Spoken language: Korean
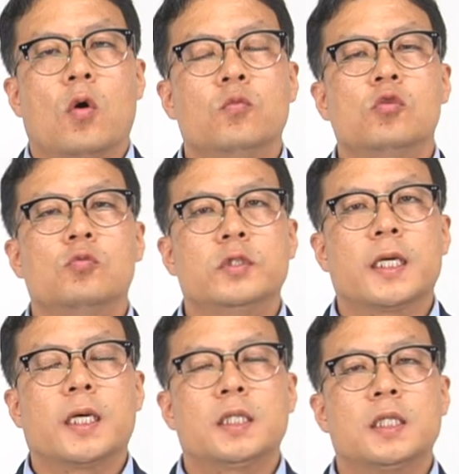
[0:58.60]
법률
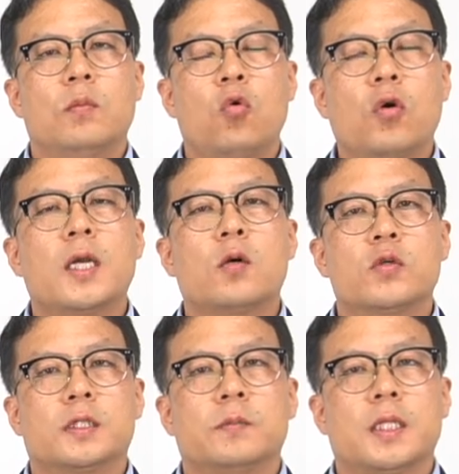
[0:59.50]
분야까지
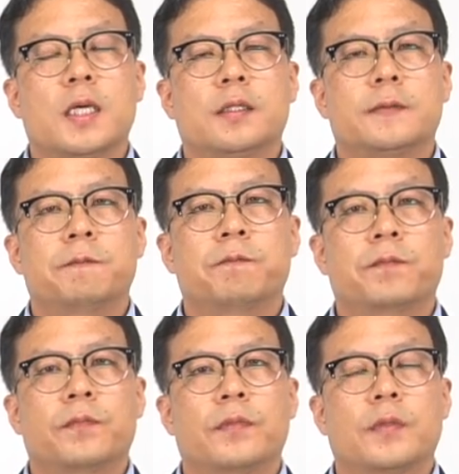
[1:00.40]
포괄하고 있습니다.
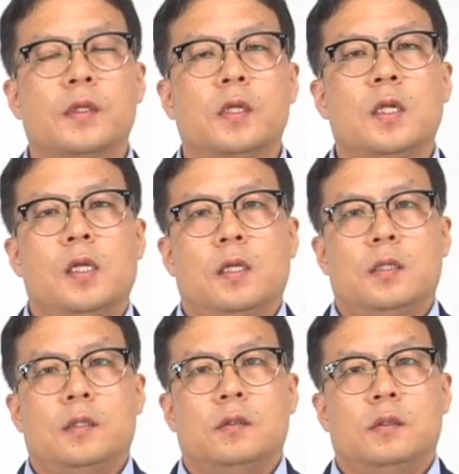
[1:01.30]

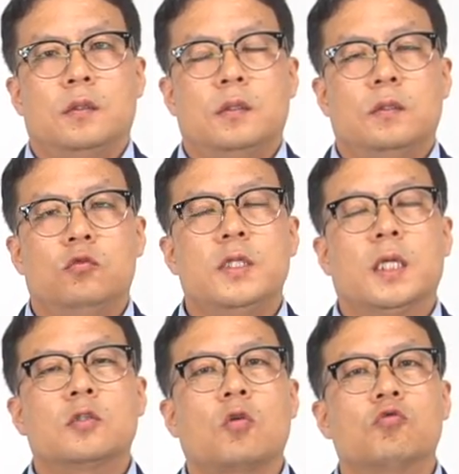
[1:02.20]
어,
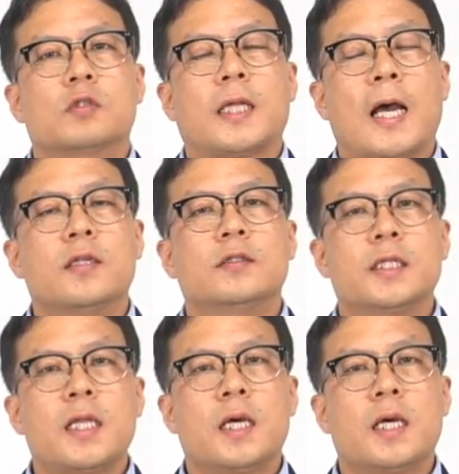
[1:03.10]
우리나라 전국 4년제